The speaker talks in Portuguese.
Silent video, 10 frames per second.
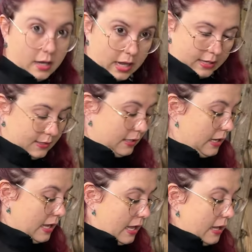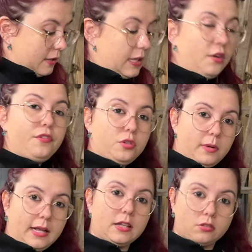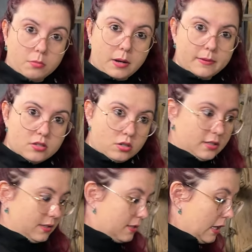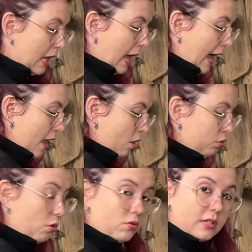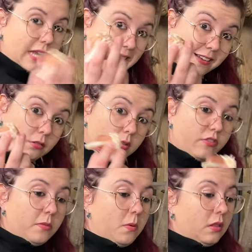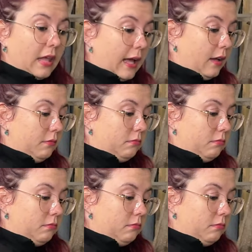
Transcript: em casa. Hum. Daí eu fui no mercado comprar mais coisas. Hum. Aí eu trouxe alho, que eu vou botar